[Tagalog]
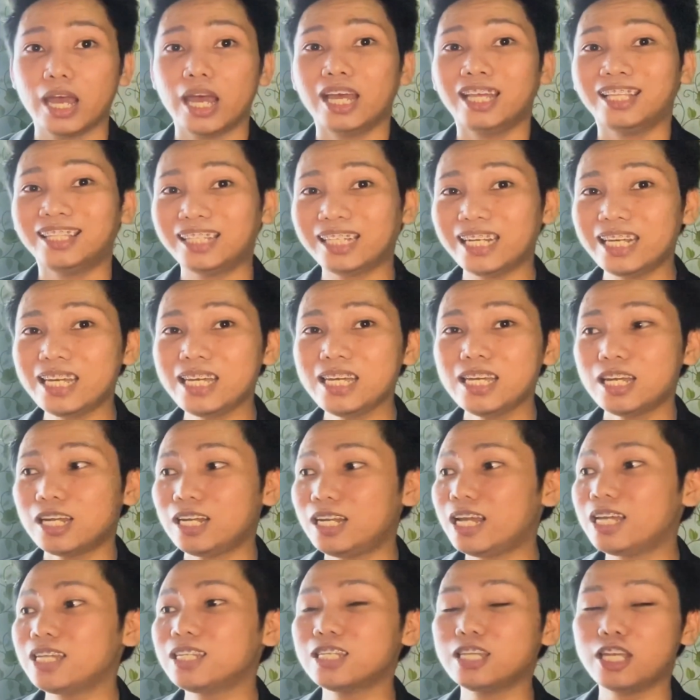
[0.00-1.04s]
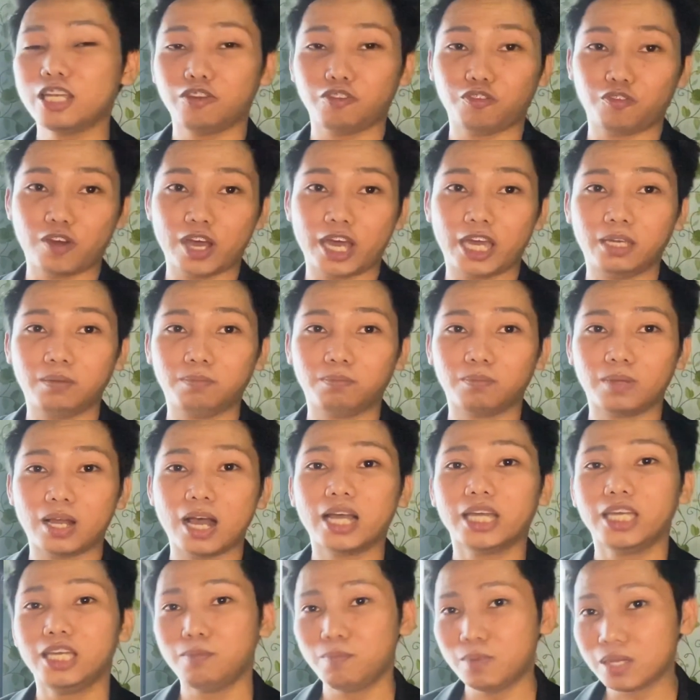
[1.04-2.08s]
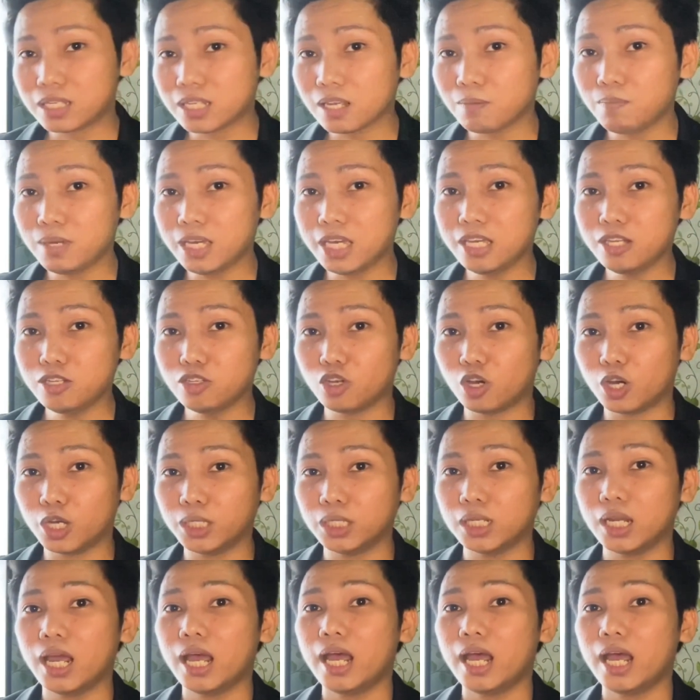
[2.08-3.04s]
3 less than 5, ang ibig sabihin nun,